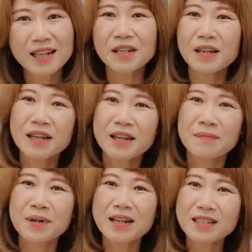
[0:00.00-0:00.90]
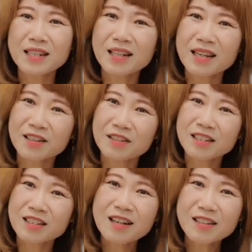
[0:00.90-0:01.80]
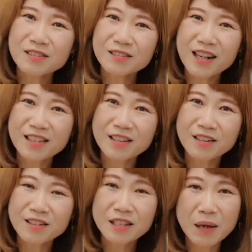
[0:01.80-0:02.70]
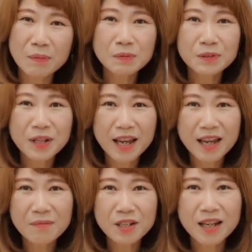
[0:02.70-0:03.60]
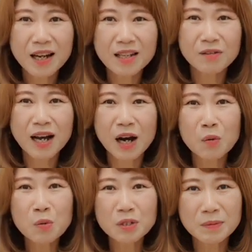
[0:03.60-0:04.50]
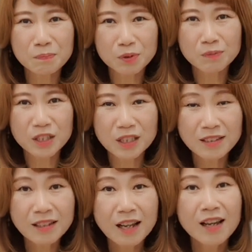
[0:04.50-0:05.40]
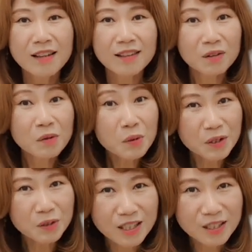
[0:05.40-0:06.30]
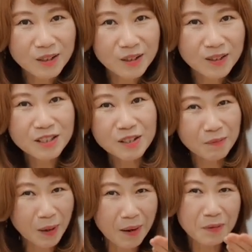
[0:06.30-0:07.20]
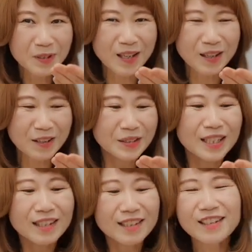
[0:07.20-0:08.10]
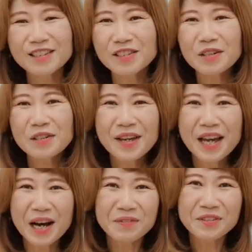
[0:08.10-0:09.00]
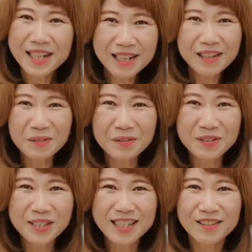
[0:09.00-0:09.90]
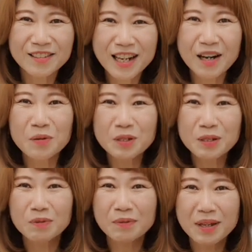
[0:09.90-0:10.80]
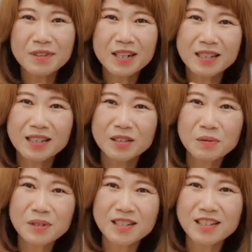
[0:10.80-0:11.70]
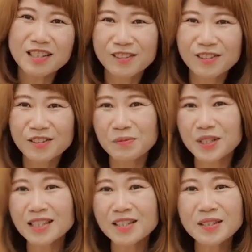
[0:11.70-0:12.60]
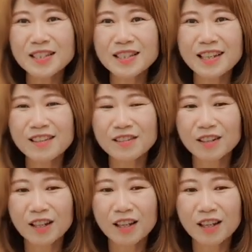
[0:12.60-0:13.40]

근데 말레이시아나 이런 이슬람 국가에서는 대부분의 햄이나 이런 가공식품들은 닭고기로 돼 있어요. 나중에 봐보세요. 그냥 처음에 아무 생각 없이 이런 가공식품, 햄이라든지 소시지 이런 걸 좀 샀었는데요.